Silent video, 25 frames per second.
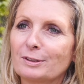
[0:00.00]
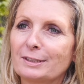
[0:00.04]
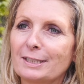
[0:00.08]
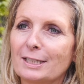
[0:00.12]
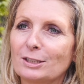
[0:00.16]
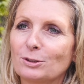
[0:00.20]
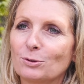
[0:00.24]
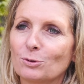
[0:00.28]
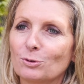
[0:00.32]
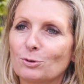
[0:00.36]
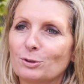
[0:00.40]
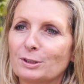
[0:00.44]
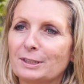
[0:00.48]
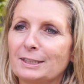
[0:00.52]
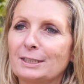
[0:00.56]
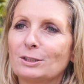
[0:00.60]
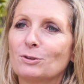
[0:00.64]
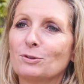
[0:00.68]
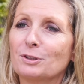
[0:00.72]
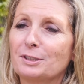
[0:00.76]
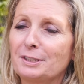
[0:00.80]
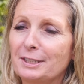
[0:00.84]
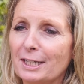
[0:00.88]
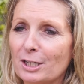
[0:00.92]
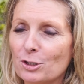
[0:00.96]
station de ski
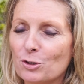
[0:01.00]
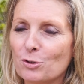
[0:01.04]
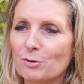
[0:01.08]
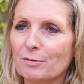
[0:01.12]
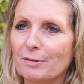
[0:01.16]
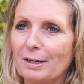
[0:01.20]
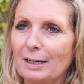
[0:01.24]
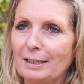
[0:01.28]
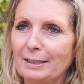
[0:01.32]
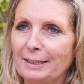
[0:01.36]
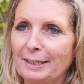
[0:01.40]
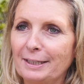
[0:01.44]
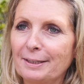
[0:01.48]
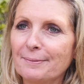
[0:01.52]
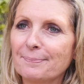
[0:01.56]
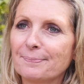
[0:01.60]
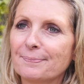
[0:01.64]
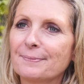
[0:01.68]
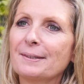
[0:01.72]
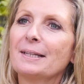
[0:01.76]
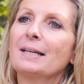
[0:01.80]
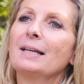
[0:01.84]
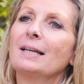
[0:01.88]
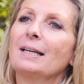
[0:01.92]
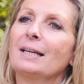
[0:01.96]
de Serre-Chevalier
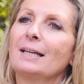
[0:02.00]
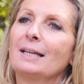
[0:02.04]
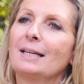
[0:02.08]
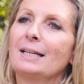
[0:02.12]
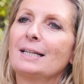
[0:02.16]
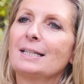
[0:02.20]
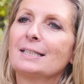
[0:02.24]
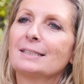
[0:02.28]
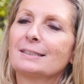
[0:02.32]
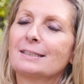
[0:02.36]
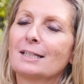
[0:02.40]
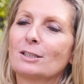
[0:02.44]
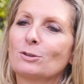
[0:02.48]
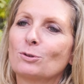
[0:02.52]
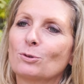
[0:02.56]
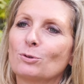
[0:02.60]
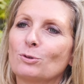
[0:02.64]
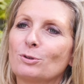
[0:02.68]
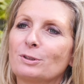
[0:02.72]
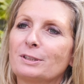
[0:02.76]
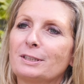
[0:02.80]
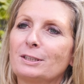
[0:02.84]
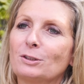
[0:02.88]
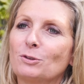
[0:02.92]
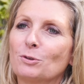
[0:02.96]
et station
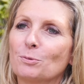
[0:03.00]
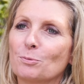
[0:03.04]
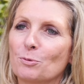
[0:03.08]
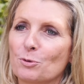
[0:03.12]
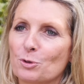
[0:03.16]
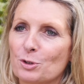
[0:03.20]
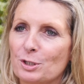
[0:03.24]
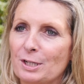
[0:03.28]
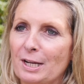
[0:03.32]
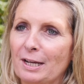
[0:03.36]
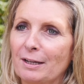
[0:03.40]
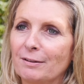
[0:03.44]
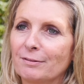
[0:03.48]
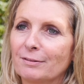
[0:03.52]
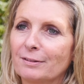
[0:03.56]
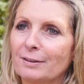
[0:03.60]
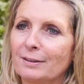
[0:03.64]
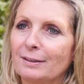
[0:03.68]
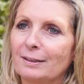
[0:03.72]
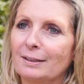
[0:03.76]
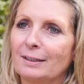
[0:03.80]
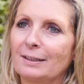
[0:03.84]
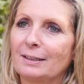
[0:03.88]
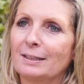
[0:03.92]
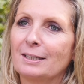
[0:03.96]
de ski de
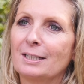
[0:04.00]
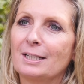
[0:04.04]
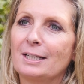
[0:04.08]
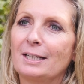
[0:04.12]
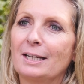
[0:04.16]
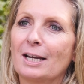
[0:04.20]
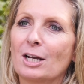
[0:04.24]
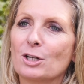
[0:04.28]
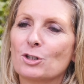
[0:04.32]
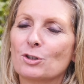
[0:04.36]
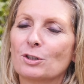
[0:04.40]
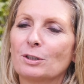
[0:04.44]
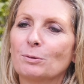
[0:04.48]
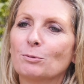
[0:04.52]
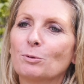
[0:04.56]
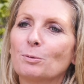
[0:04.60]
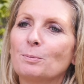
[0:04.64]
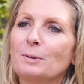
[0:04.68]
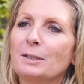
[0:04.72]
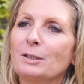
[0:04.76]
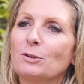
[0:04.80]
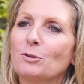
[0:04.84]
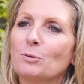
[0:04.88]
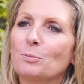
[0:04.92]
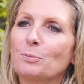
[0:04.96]
Montgenèvre et agent
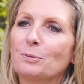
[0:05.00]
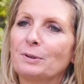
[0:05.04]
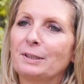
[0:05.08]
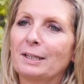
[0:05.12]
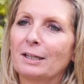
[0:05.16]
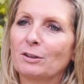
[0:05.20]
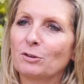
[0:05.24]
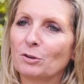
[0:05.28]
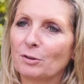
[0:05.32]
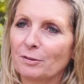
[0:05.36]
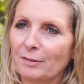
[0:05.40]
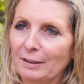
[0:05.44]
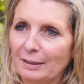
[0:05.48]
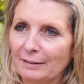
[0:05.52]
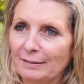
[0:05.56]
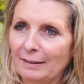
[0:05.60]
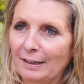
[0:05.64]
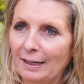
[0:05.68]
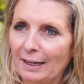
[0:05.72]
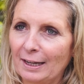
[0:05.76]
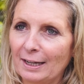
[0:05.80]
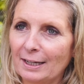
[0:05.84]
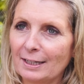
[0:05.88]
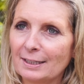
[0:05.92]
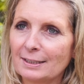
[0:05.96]
immobilier depuis
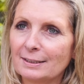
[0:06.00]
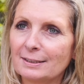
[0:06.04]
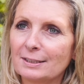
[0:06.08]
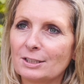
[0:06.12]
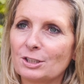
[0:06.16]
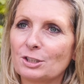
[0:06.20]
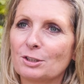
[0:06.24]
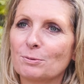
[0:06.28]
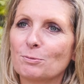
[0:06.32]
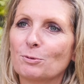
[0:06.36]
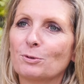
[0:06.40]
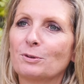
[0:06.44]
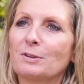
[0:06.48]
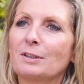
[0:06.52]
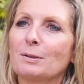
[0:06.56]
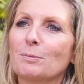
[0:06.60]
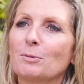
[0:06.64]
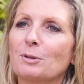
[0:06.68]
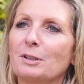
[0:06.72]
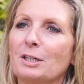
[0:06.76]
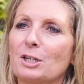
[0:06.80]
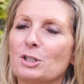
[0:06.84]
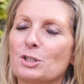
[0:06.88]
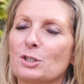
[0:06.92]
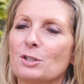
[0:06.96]
1993 et j'ai monté
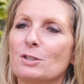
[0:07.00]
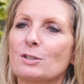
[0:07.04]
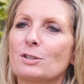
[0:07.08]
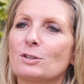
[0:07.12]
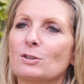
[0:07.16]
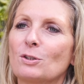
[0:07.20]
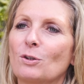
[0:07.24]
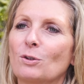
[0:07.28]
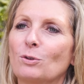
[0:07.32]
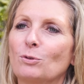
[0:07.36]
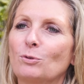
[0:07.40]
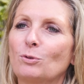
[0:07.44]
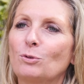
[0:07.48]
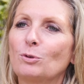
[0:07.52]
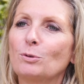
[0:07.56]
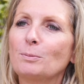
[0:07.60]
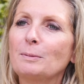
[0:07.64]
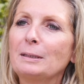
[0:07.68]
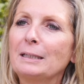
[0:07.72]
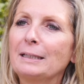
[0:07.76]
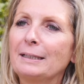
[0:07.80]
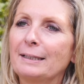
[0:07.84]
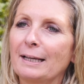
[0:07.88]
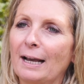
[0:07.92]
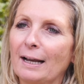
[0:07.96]
mon agence en
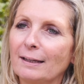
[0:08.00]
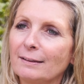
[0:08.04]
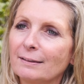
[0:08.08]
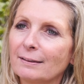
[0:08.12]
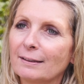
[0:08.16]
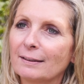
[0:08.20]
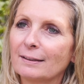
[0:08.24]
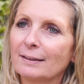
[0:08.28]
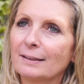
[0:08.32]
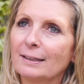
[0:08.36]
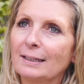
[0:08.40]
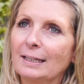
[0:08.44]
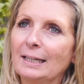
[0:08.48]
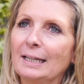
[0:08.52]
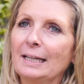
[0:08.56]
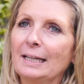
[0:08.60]
2004.